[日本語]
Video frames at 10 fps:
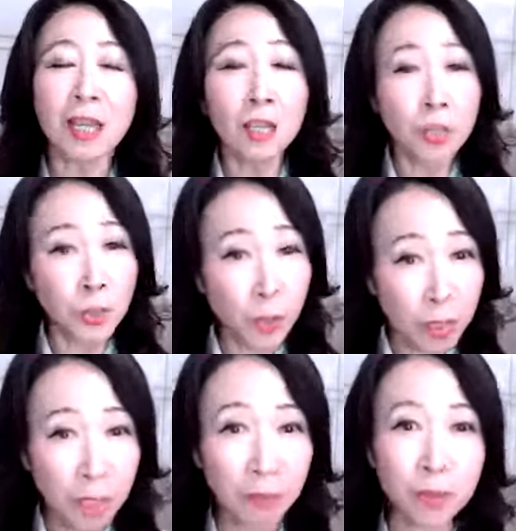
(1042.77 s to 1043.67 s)
そ
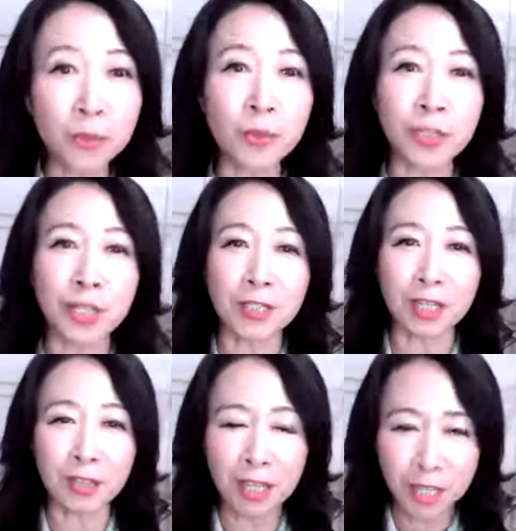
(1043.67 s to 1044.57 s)
れでも優子ちゃん
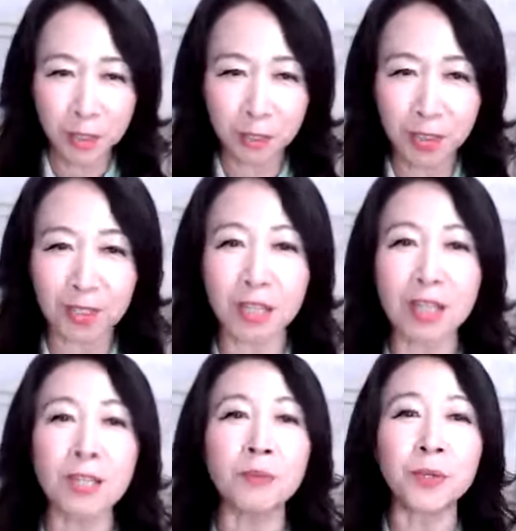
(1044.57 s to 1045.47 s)
だっていつも綺
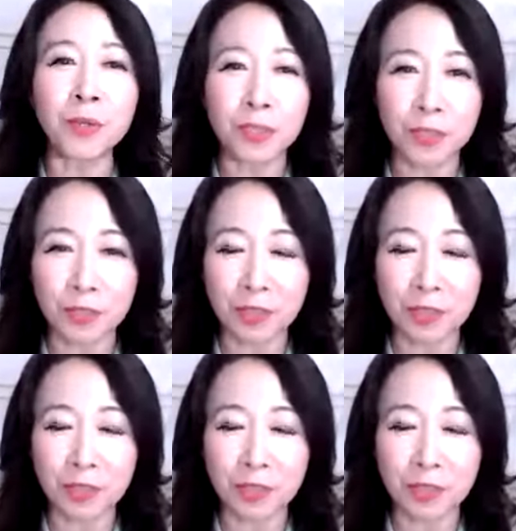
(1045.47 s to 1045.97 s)
麗に美容室